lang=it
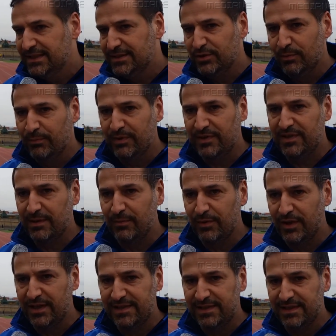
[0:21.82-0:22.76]
non
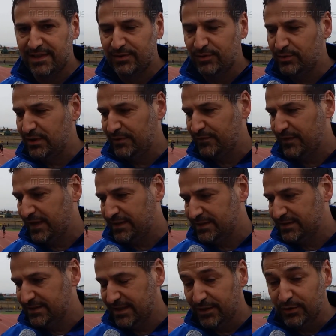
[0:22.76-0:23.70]
possiamo che essere
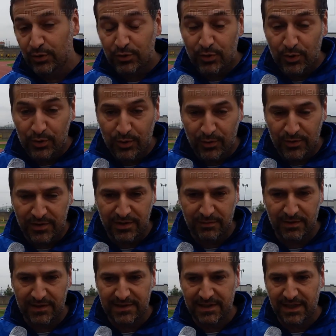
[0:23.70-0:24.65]
soddisfatti ed orgogliosi di
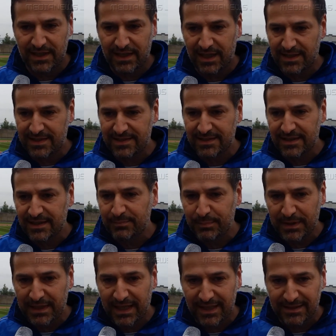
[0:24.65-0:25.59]
questi ragazzi che
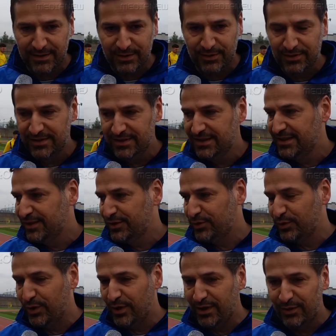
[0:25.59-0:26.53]
peraltro
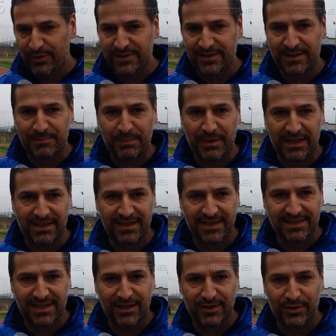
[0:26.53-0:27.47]
sono alle nostre spalle
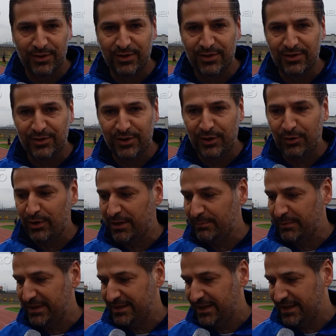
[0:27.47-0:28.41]
e stanno
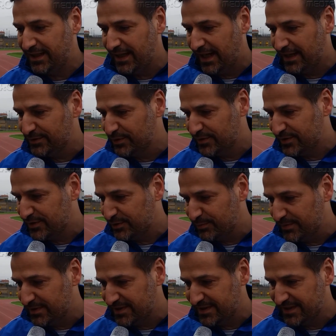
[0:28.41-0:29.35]
regolarmente allenandosi
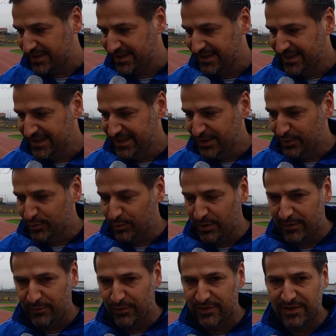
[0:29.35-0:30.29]
come se
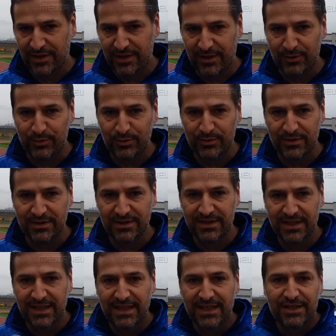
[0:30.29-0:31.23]
nulla fosse accaduto.
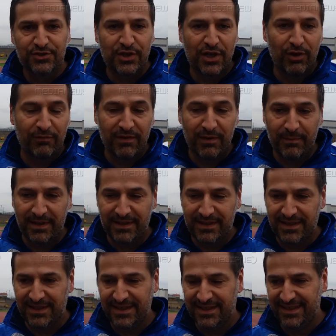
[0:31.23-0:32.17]
C'è
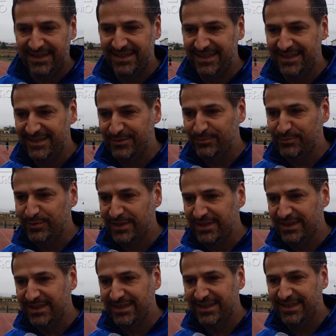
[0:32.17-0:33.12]
ovviamente
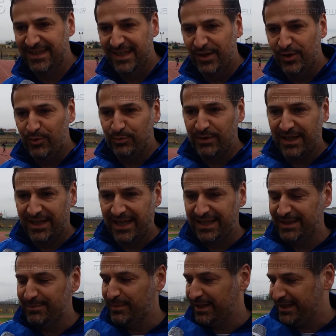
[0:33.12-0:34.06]
una, una
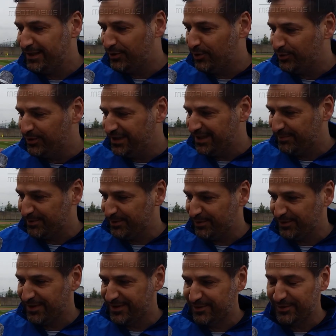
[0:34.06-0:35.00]
grande malinconia per
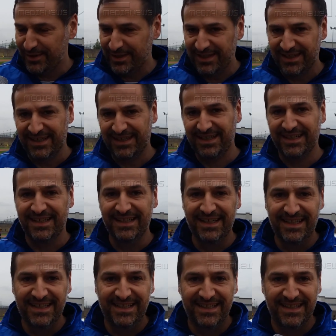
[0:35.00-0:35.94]
l'occasione
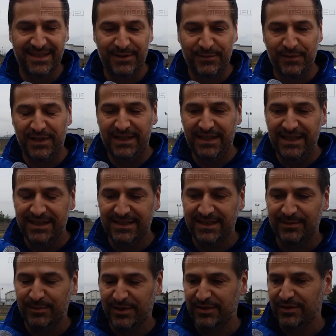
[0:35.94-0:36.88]
eh,
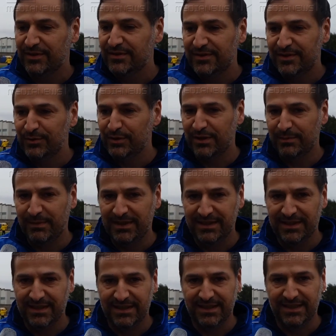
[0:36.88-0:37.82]
fallita, però
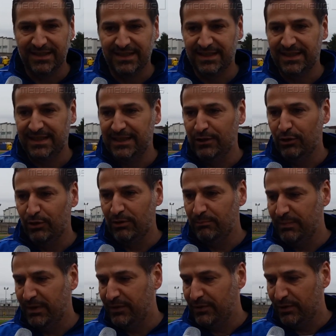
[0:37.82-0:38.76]
sicuramente il loro
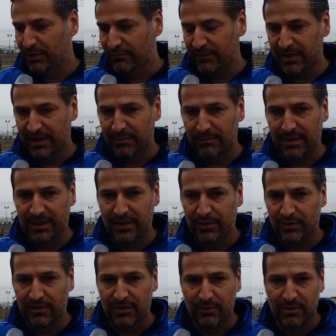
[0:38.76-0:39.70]
impegno non verrà
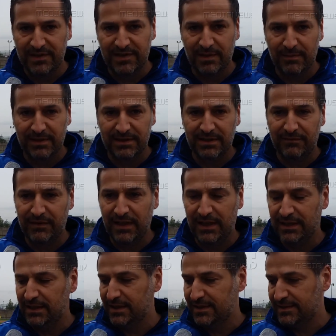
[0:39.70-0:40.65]
meno in questa parte
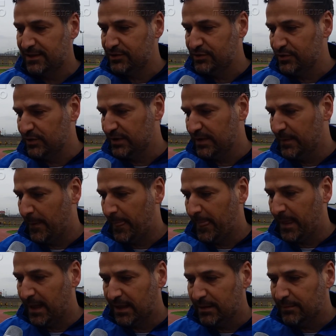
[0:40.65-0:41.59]
finale della stagione,
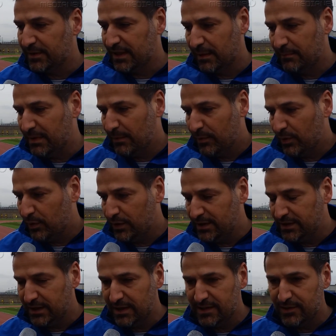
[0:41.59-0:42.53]
anche perché abbiamo
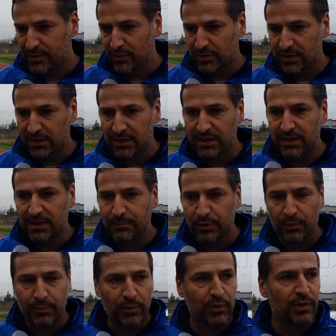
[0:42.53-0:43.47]
intenzione di
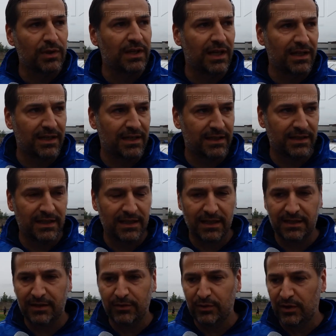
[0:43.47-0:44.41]
proporli anche nella
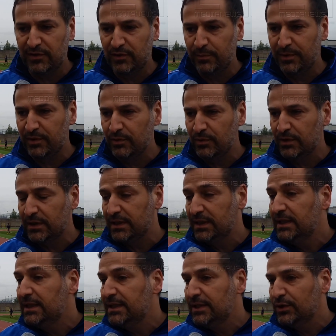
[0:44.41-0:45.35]
categoria superiore
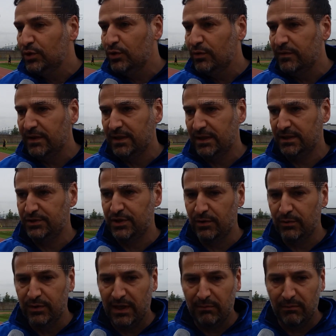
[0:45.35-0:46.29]
dove ci
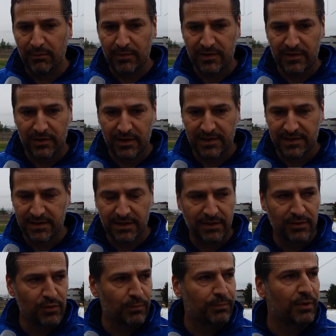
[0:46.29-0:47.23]
auguriamo possano essere
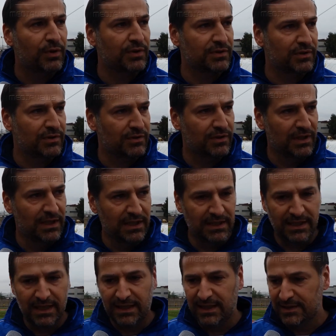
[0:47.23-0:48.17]
di supporto
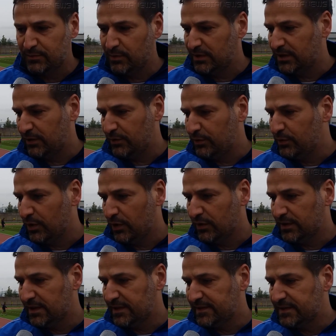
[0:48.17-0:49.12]
alla squadra
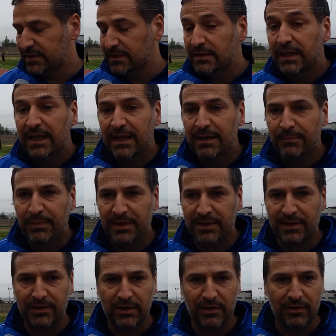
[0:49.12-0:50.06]
juniores e
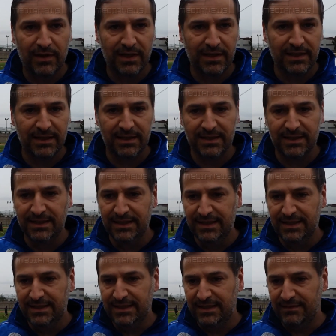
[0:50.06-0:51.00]
perché no anche
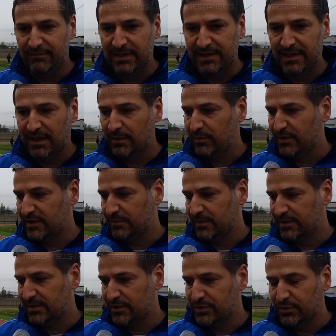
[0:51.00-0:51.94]
in vista della
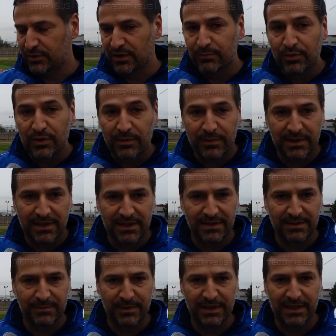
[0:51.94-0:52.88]
prossima stagione stagione pure
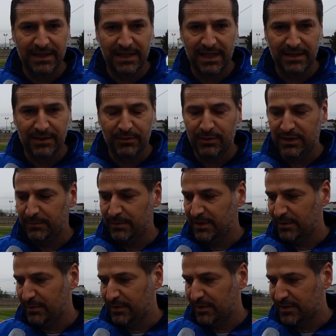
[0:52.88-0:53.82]
per, per i grandi, quindi per
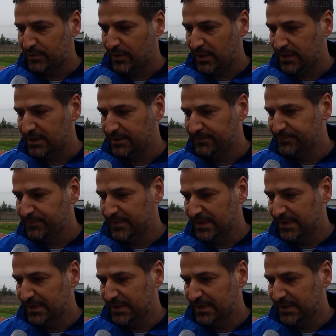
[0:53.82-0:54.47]
la prima squadra